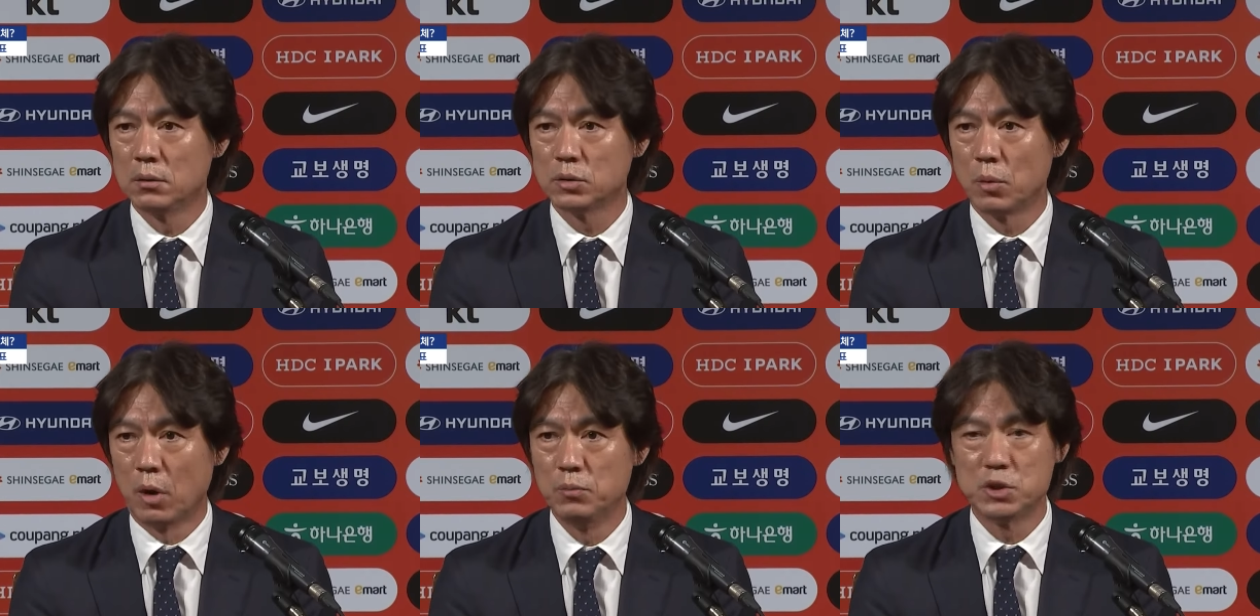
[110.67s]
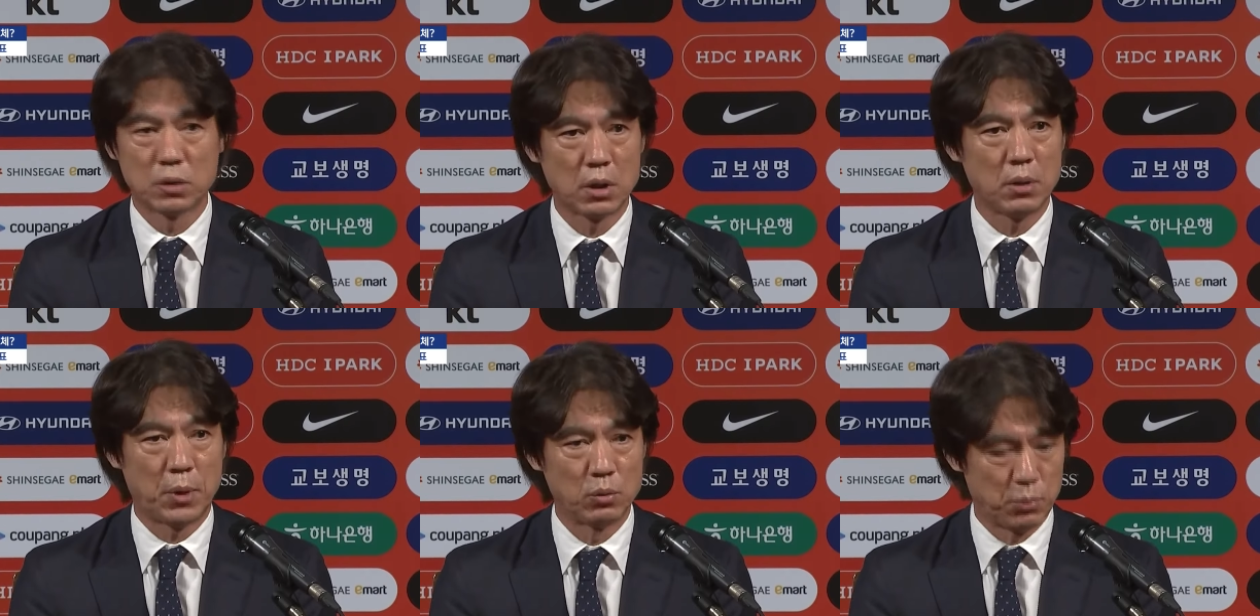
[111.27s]
좀 검증을
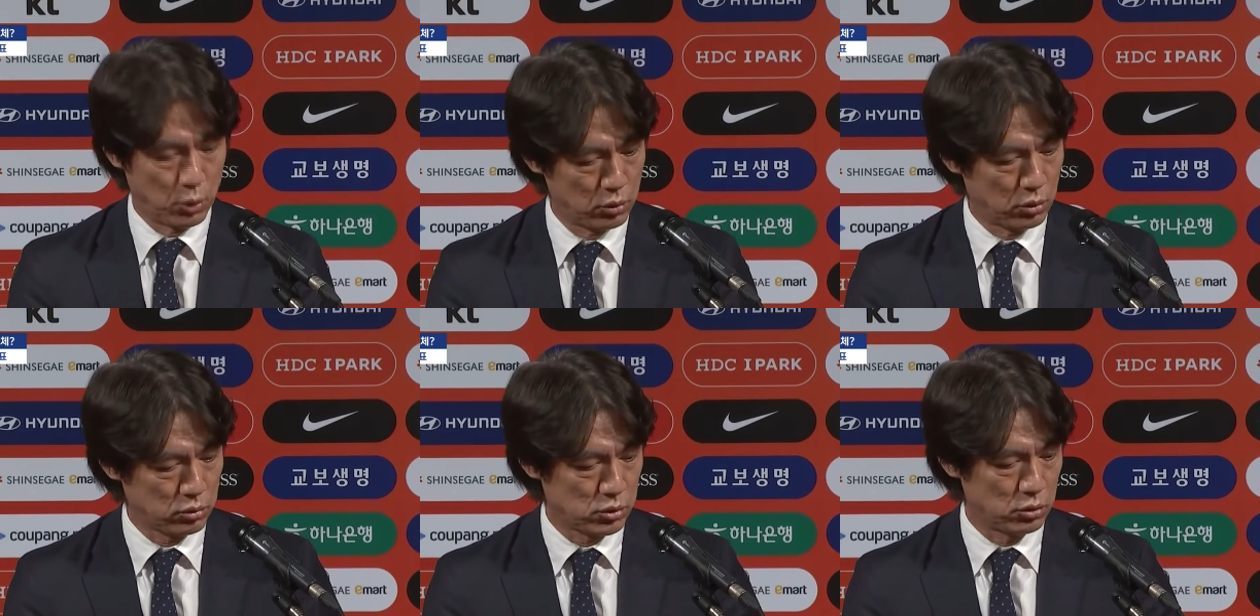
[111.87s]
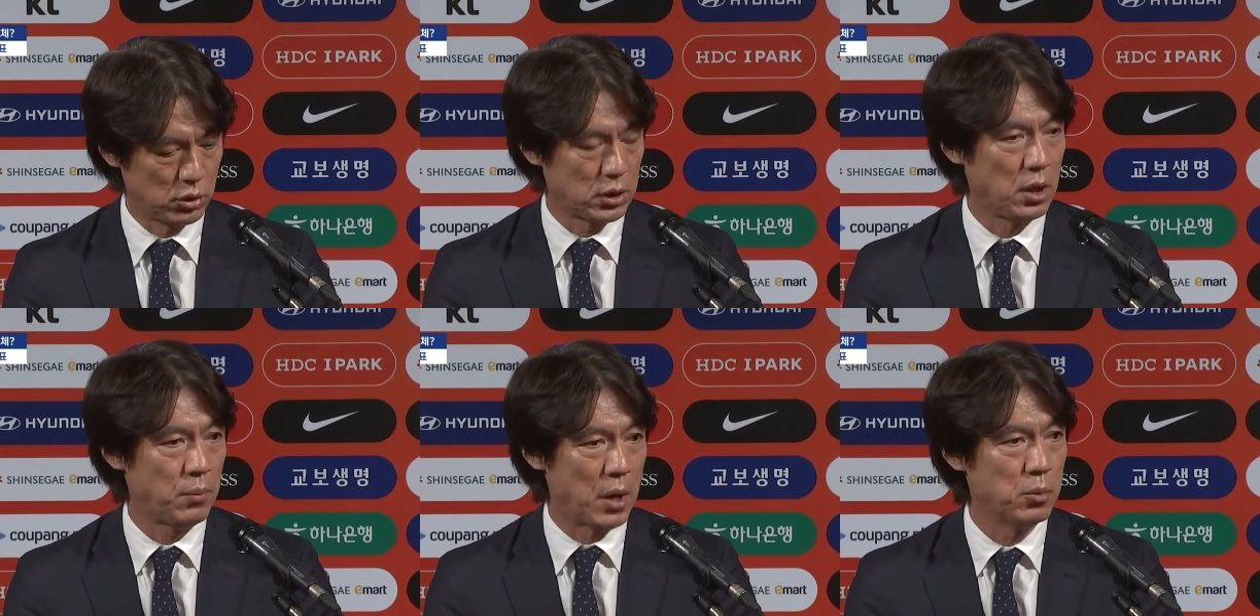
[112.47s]
하나 번, 보는 것도 저는
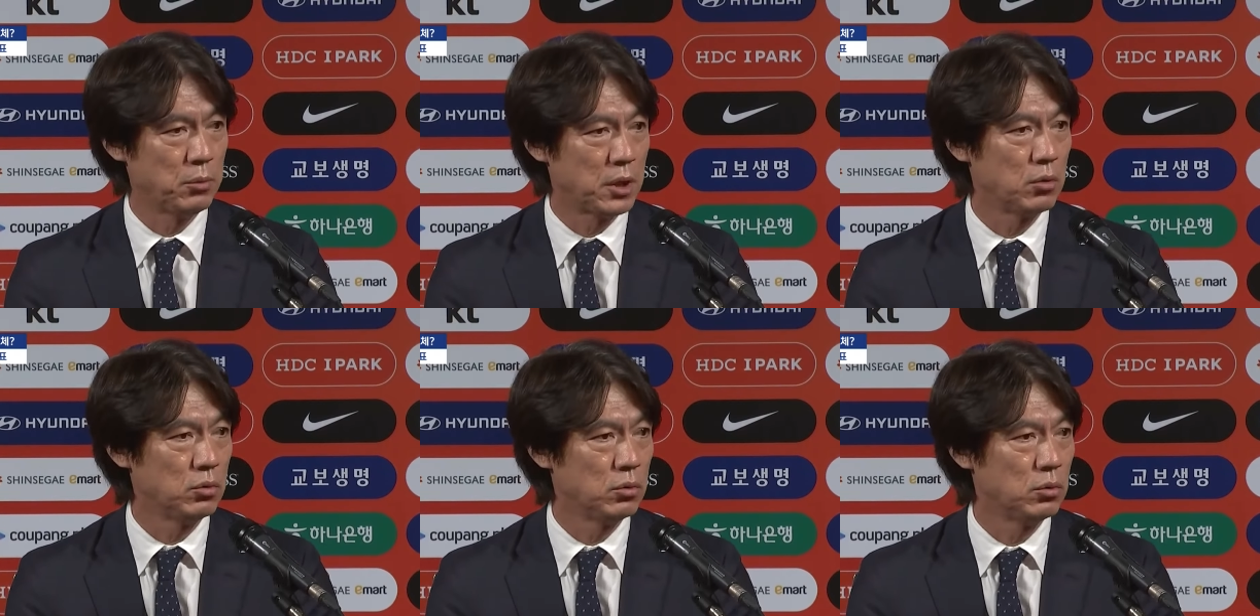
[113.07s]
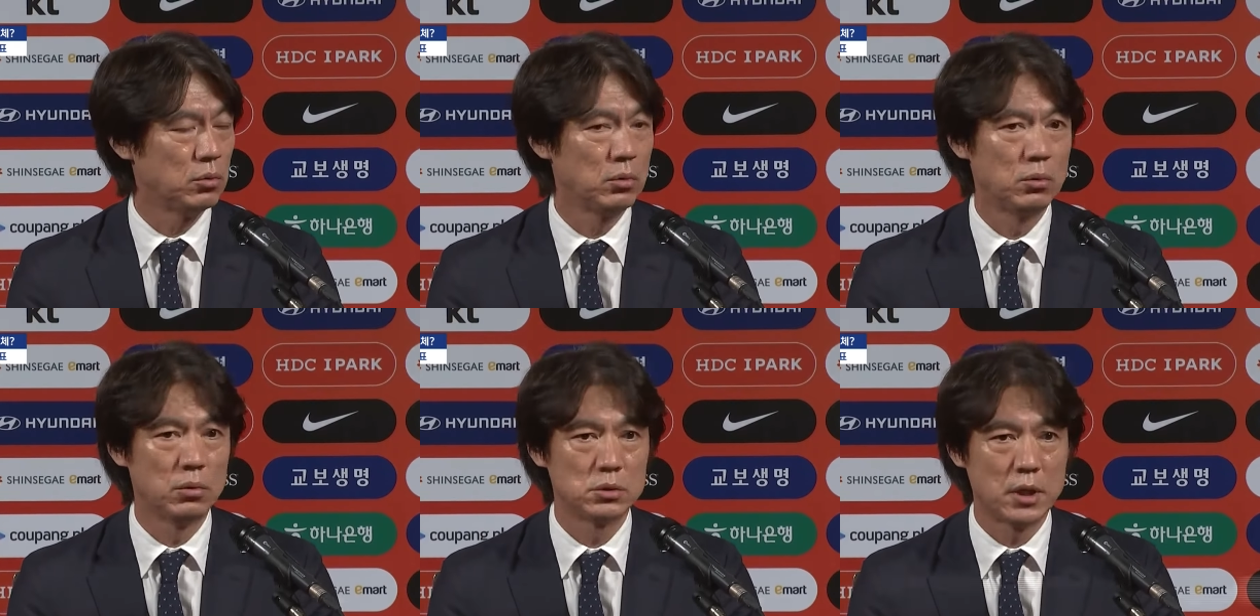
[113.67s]
하나의 방법이라고
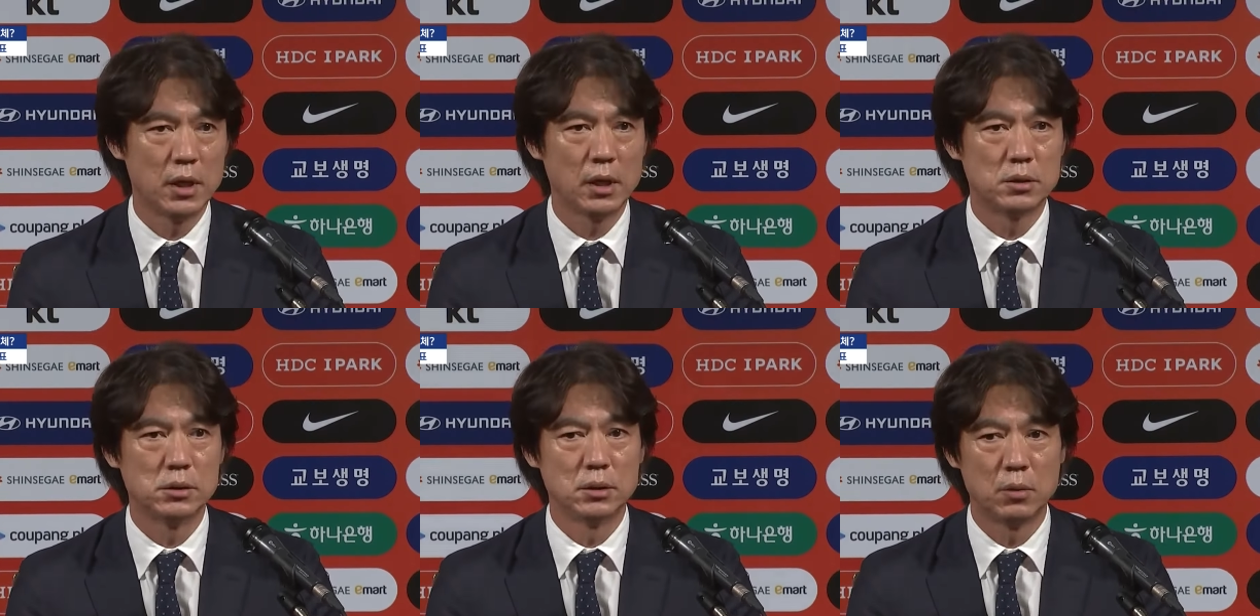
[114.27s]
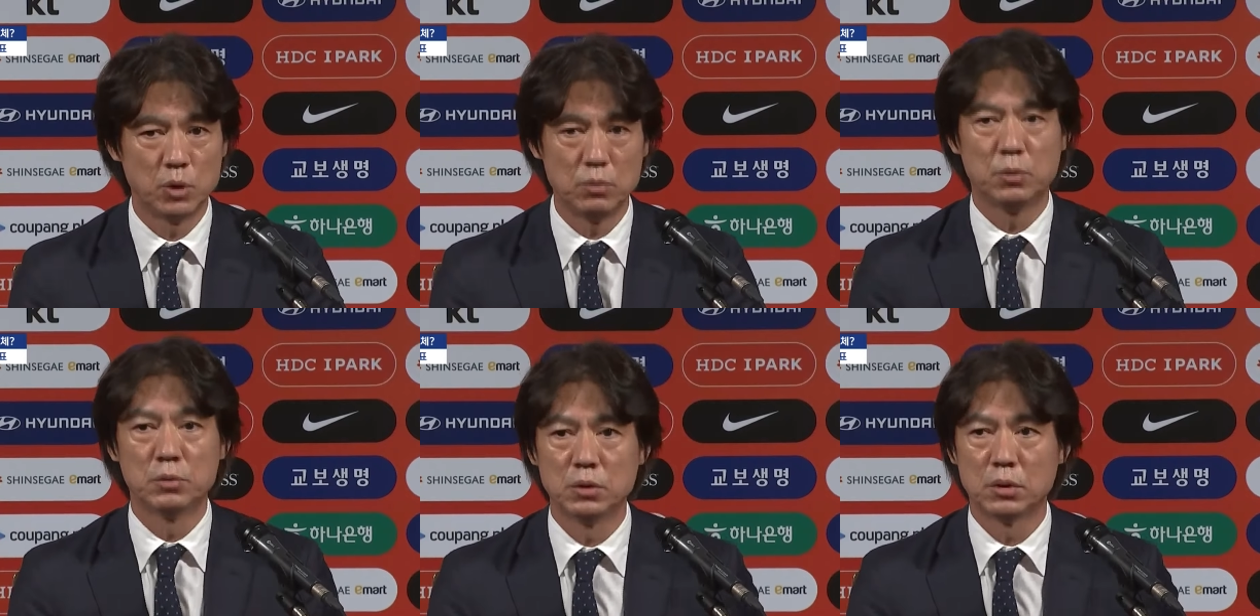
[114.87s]
어, 생각이 드는데 뭐 이
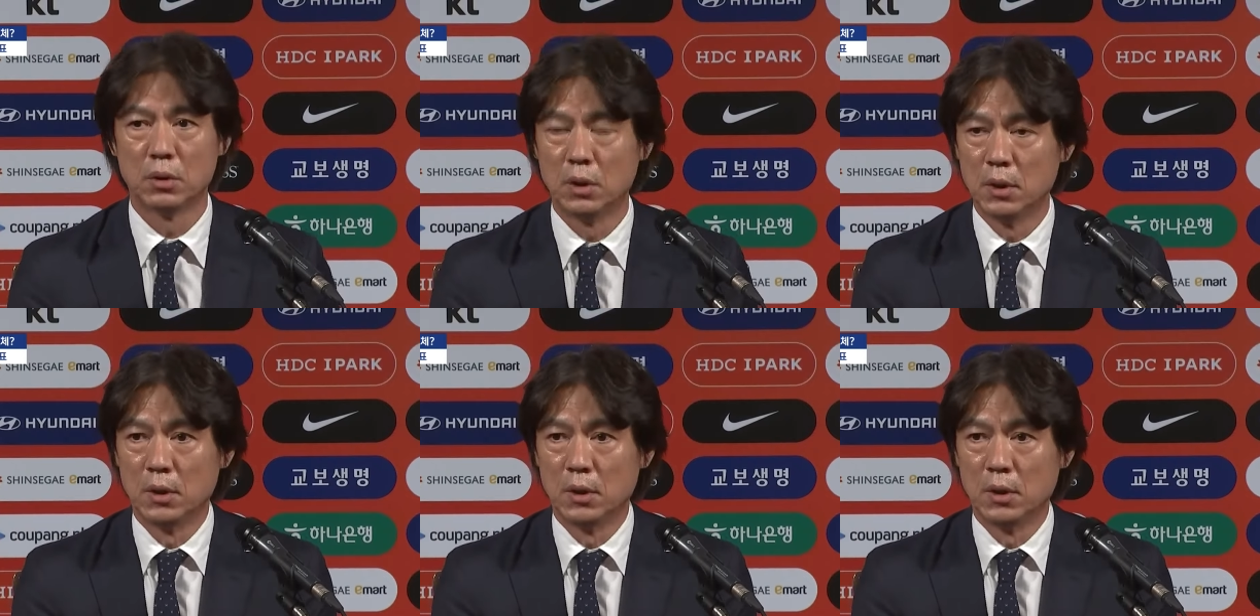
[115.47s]
부분은